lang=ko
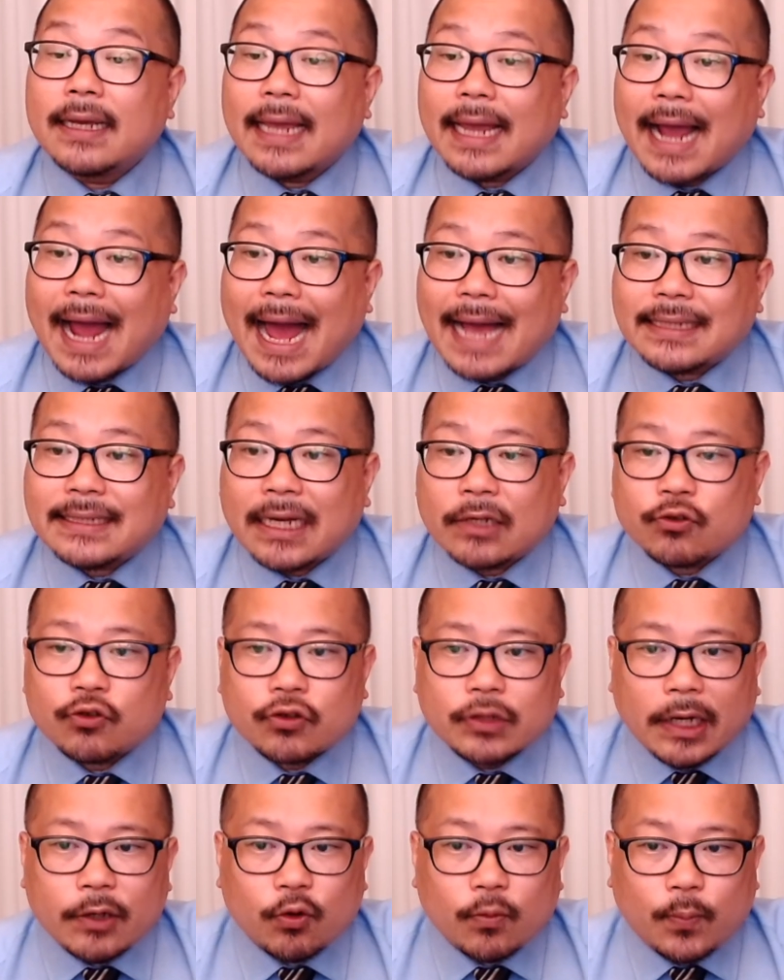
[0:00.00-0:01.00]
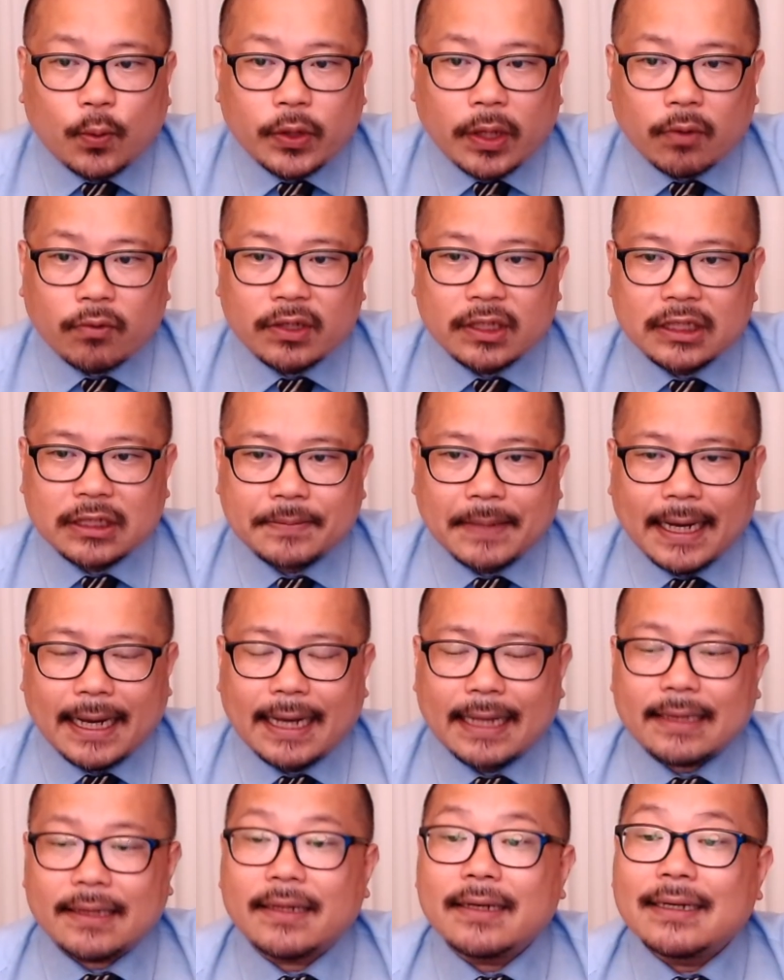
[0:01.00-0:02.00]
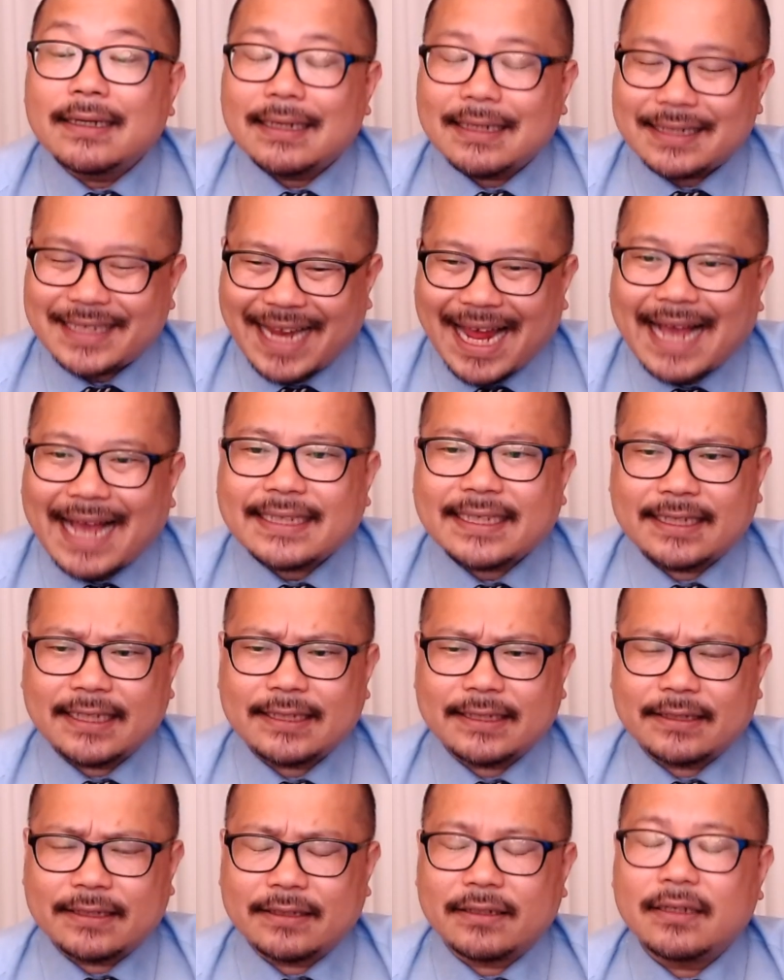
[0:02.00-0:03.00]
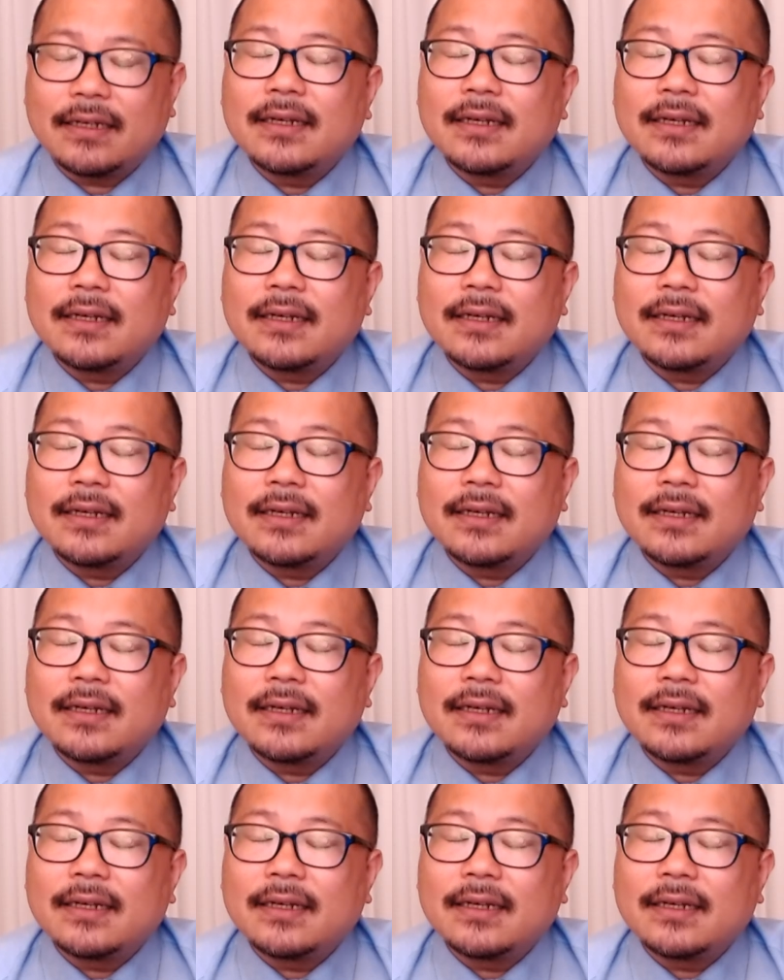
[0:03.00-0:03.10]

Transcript: 가짜뉴스가 유포되고 있지만 사실은